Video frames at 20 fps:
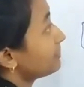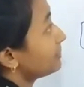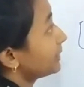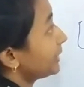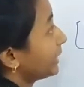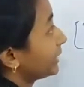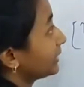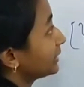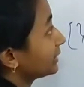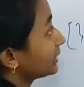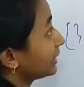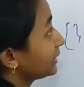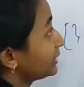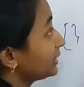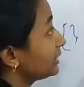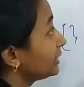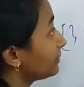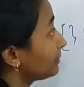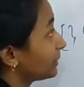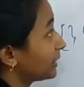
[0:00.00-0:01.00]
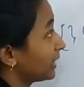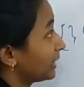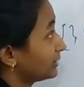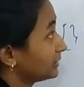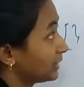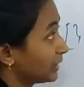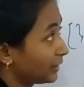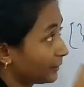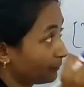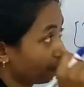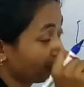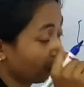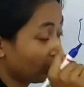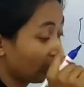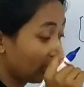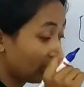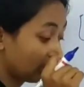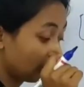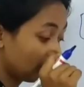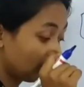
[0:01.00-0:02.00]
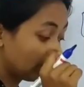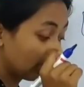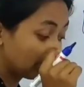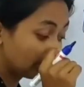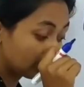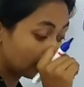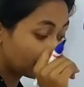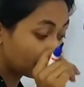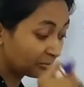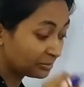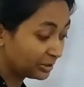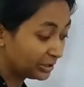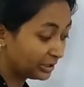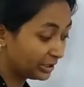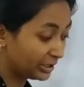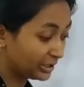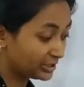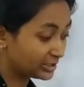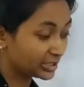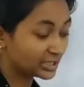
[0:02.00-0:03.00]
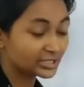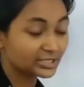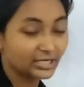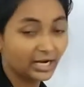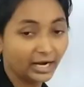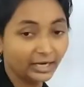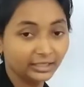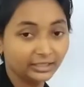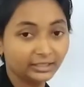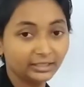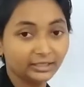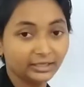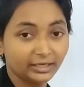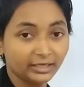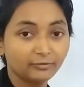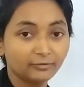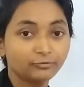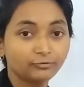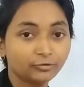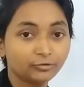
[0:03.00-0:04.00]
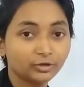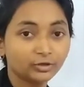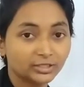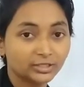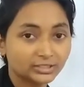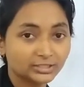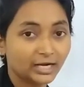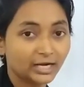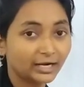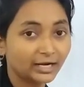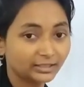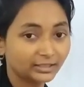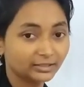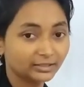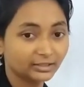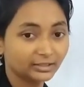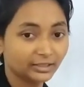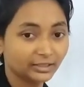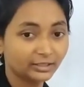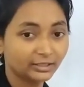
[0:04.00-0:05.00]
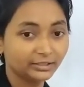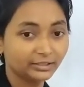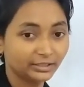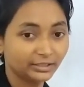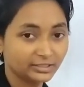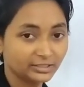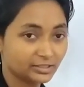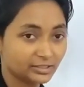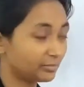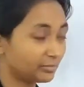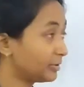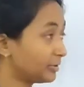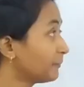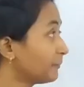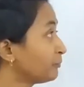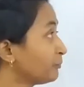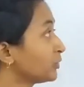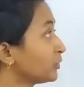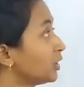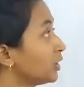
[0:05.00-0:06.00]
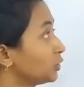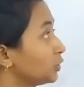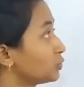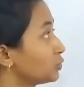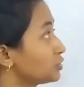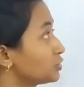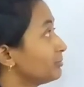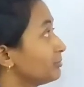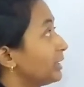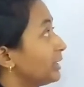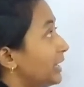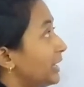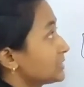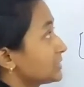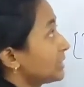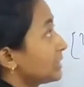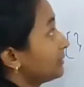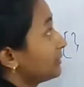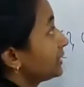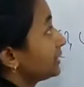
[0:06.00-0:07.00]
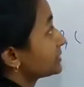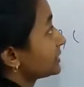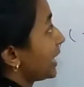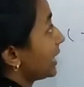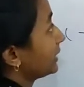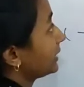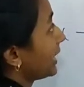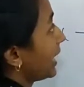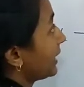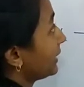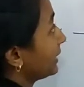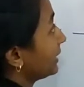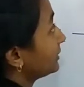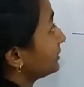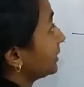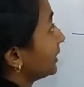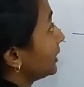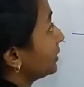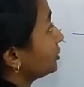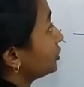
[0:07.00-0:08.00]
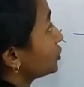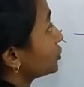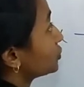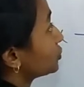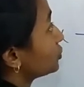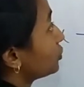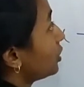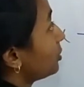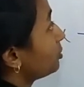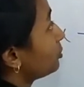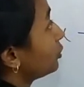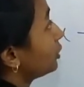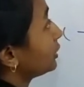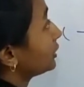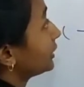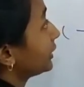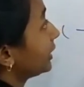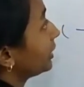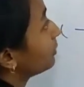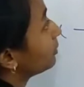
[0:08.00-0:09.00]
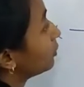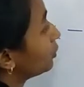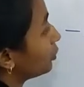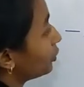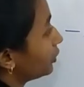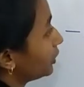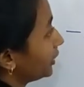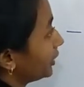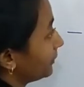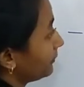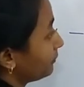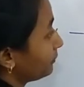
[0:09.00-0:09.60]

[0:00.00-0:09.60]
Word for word: ब्रैकेट कहीं नहीं पढ़ा था जब हम इंटीजर स्टार्ट किए हैं फोर स्टार्ट किए हैं इंटीजर में तो उसमें ऐसा वाला साइन आया था तो इसको हम बोलते हैं मोड